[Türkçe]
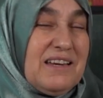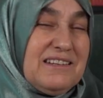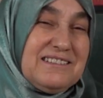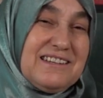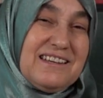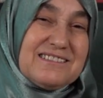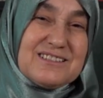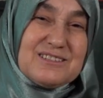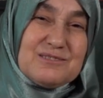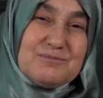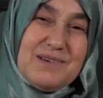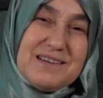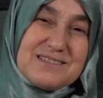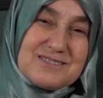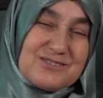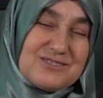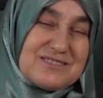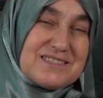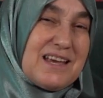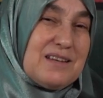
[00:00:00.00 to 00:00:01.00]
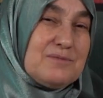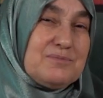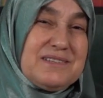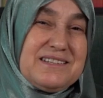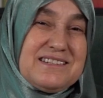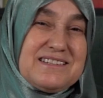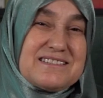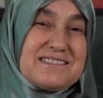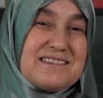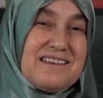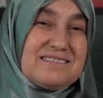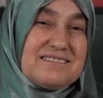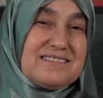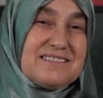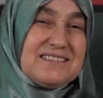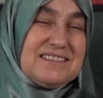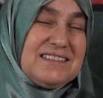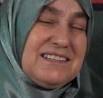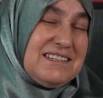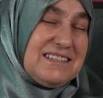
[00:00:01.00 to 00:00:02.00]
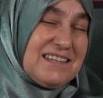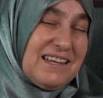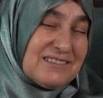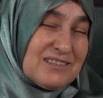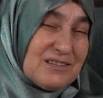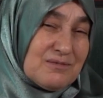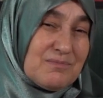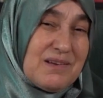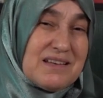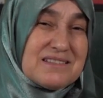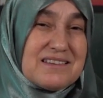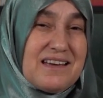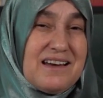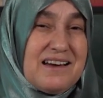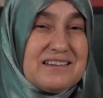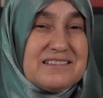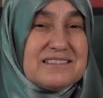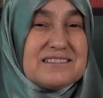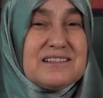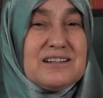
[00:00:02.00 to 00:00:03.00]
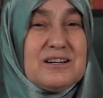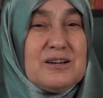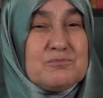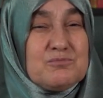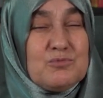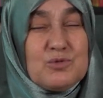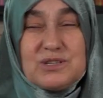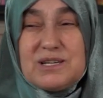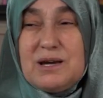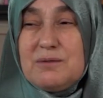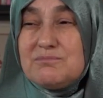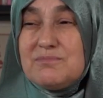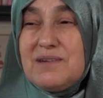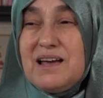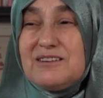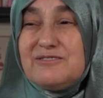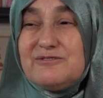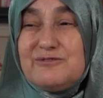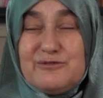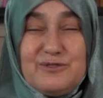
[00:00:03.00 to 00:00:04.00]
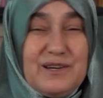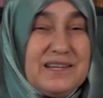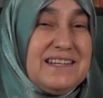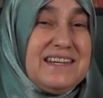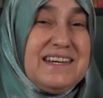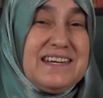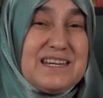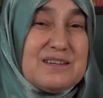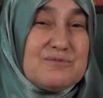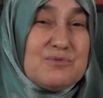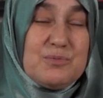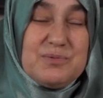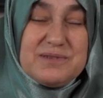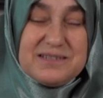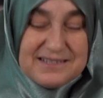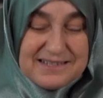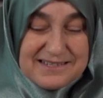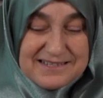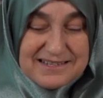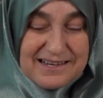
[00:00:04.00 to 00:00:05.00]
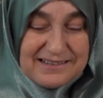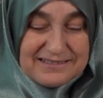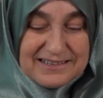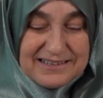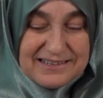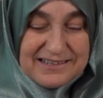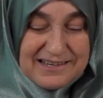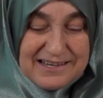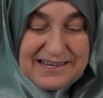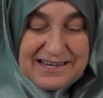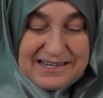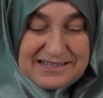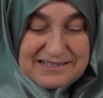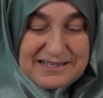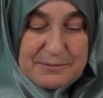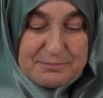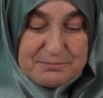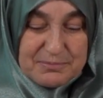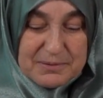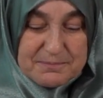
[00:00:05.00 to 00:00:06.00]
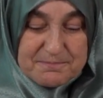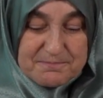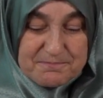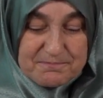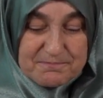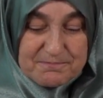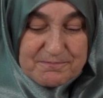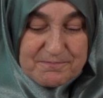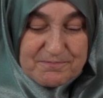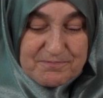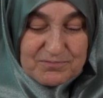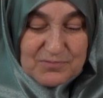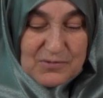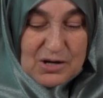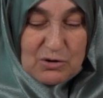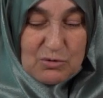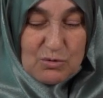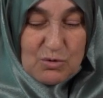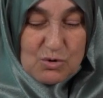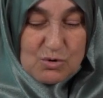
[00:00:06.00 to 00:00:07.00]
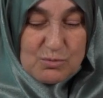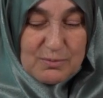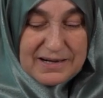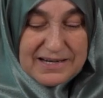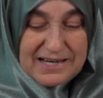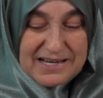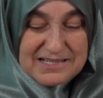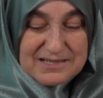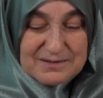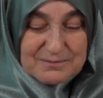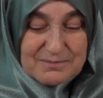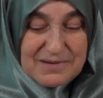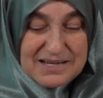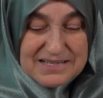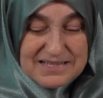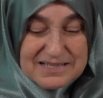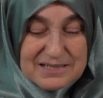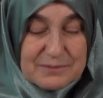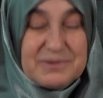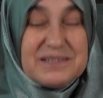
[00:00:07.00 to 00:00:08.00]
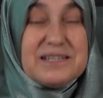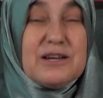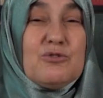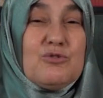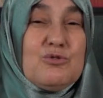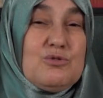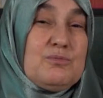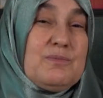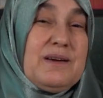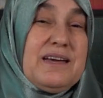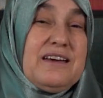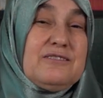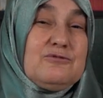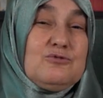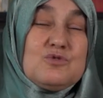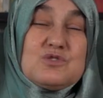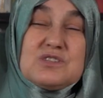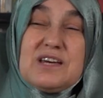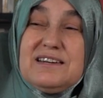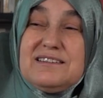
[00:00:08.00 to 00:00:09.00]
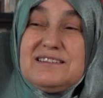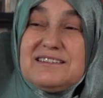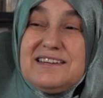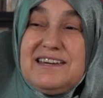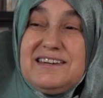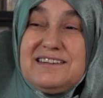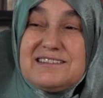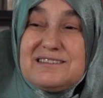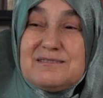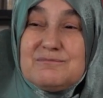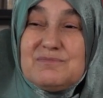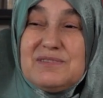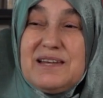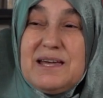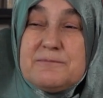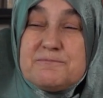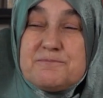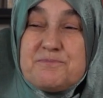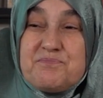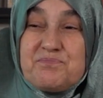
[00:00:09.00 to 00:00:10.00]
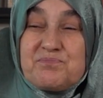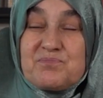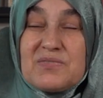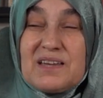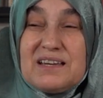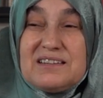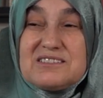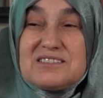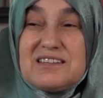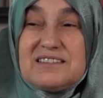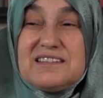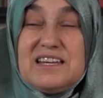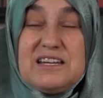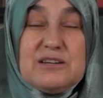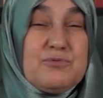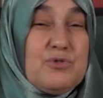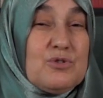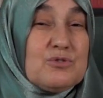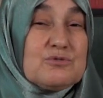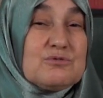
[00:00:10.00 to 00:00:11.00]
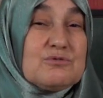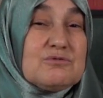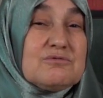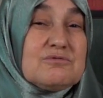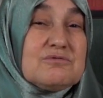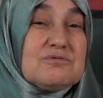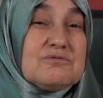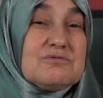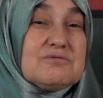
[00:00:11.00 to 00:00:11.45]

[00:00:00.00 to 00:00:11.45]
inanılmaz güzel bir insandı. İnanılmaz harika, mükemmel, veli gibi bir insandı. Rabbim okuma yazması bile olmayan, 3 aylık eğitimle işte telefonları